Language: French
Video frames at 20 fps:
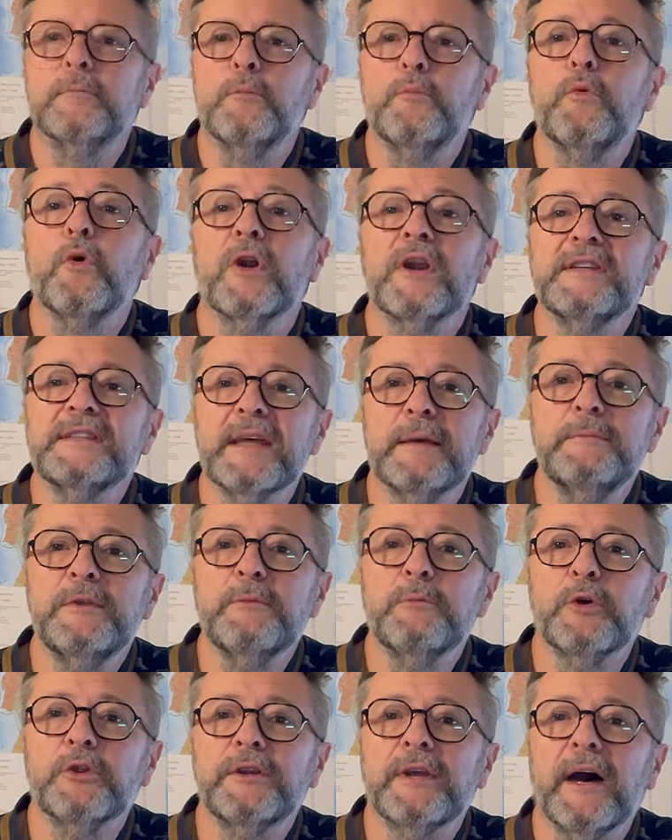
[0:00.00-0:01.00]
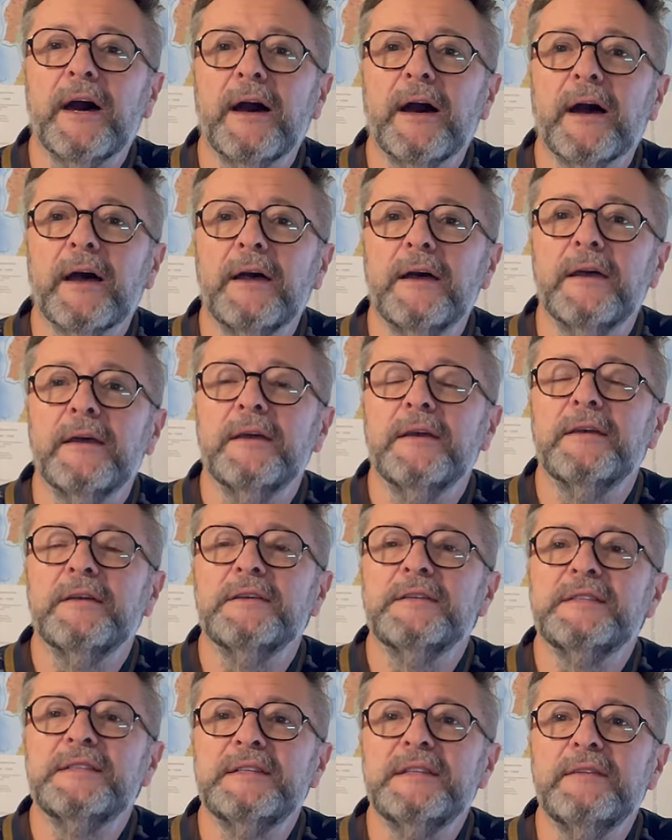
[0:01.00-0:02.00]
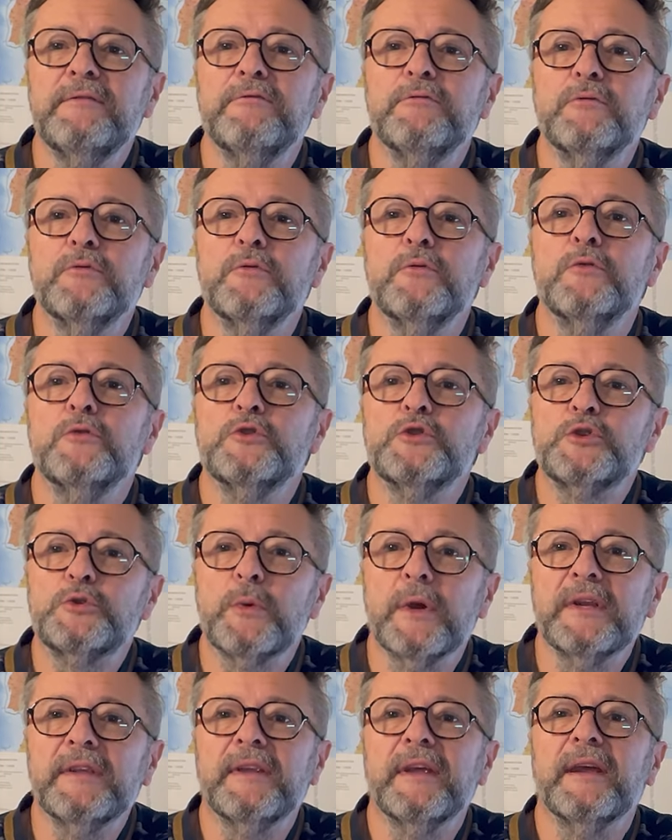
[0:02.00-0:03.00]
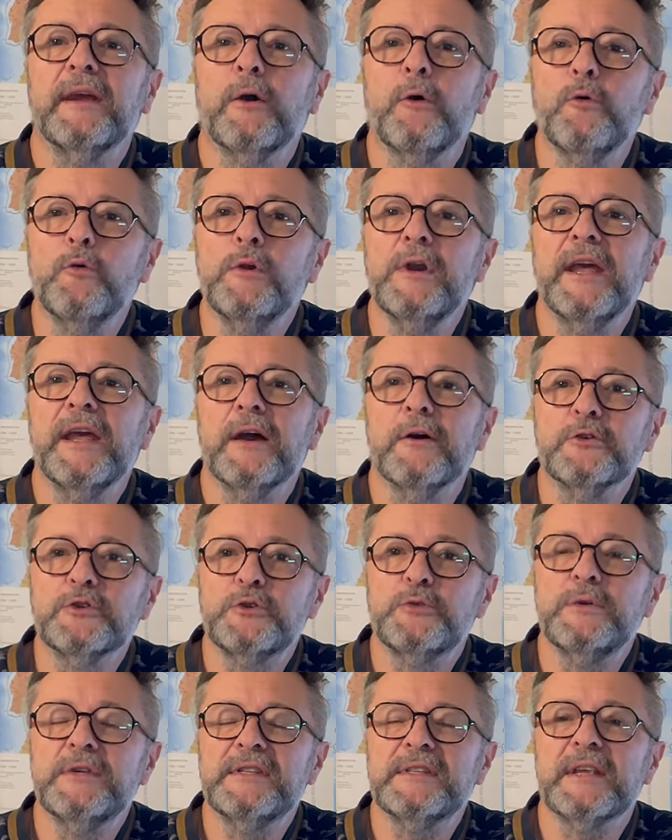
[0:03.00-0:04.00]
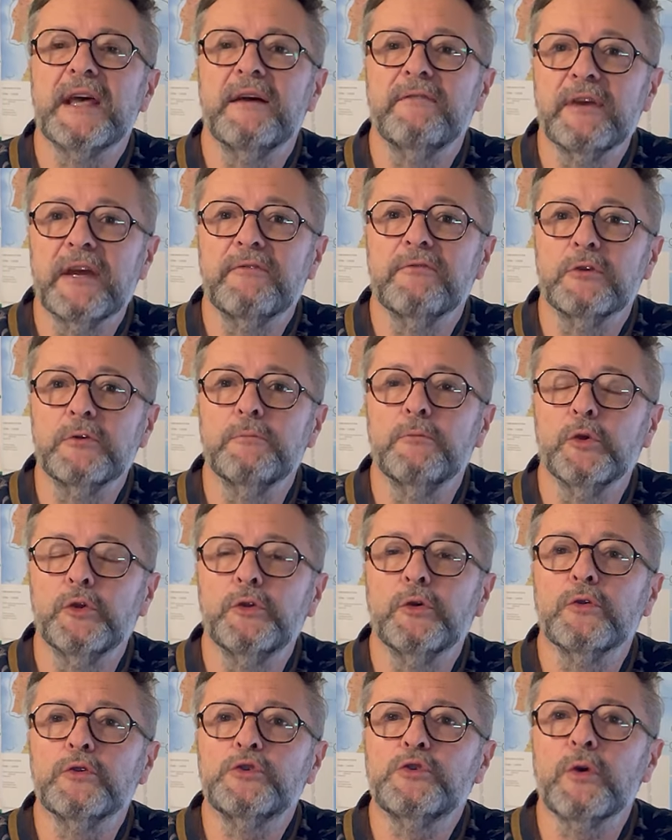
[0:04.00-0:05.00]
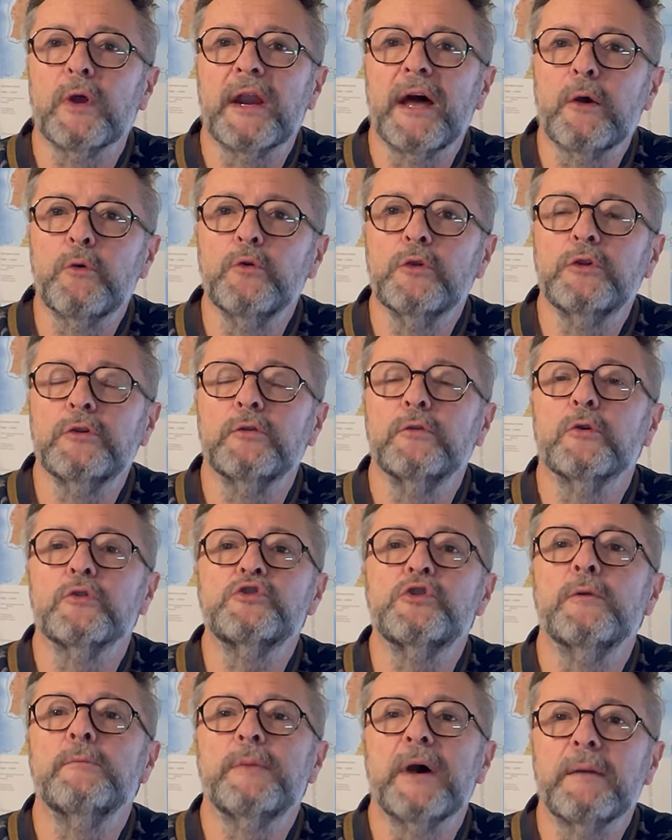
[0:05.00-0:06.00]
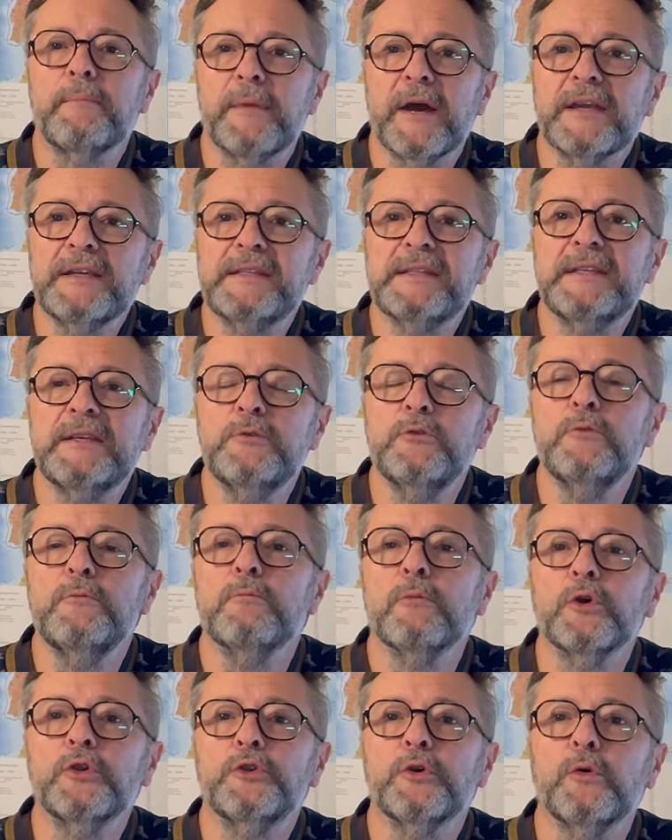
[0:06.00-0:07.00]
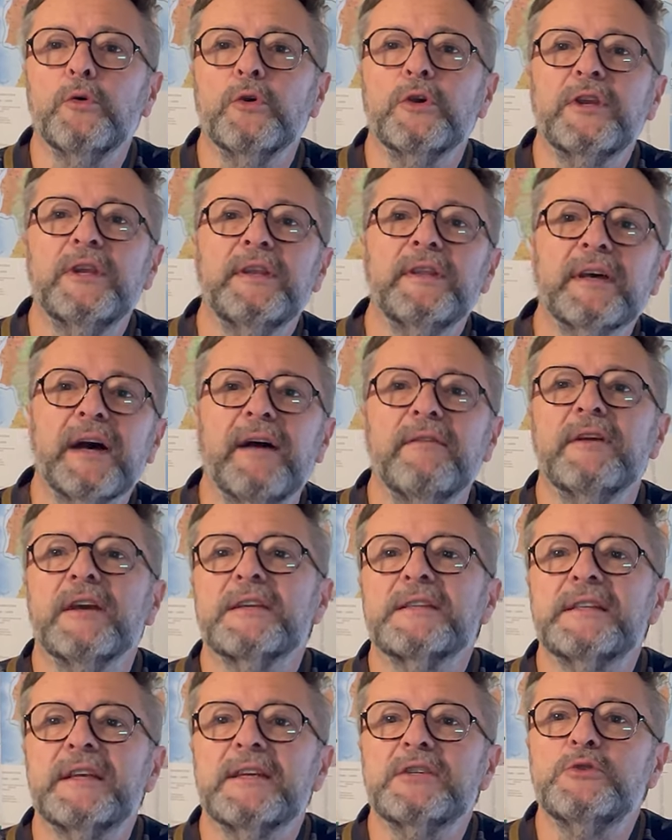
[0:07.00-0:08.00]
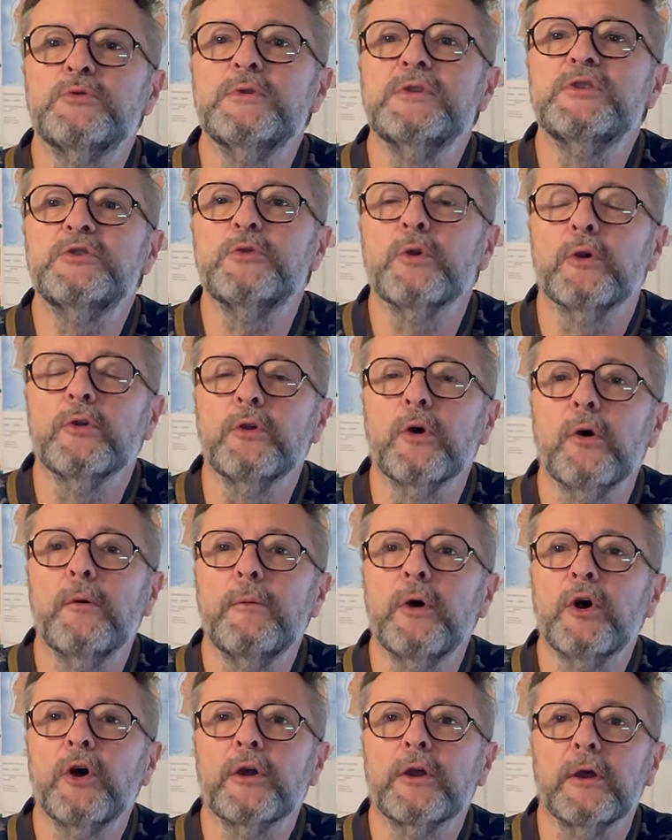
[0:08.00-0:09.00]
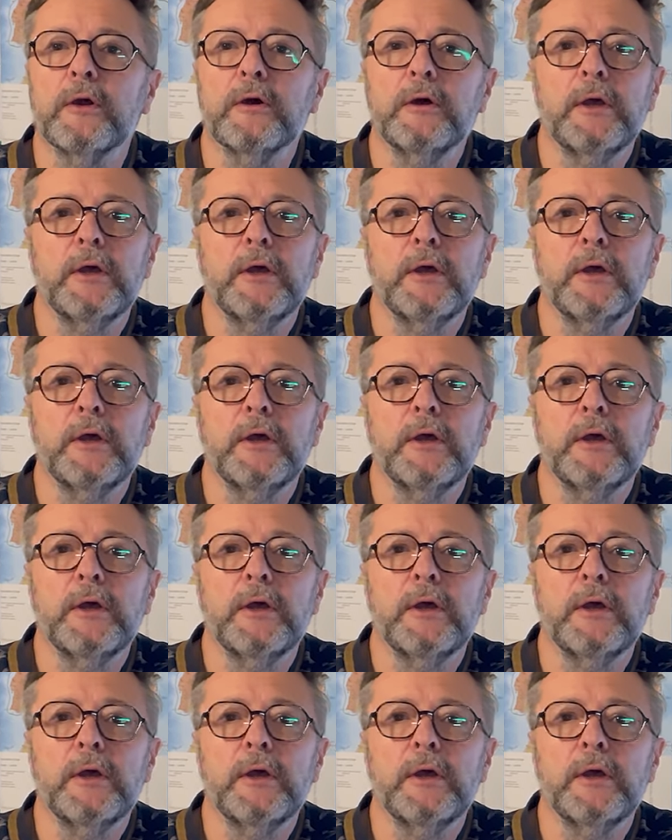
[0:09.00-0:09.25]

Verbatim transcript: Pour les amis motards, si vous souhaitez rouler en Suisse avec votre moto sur la route, donc je ne parle pas ici d'une moto qui traverse la Suisse sur une remorque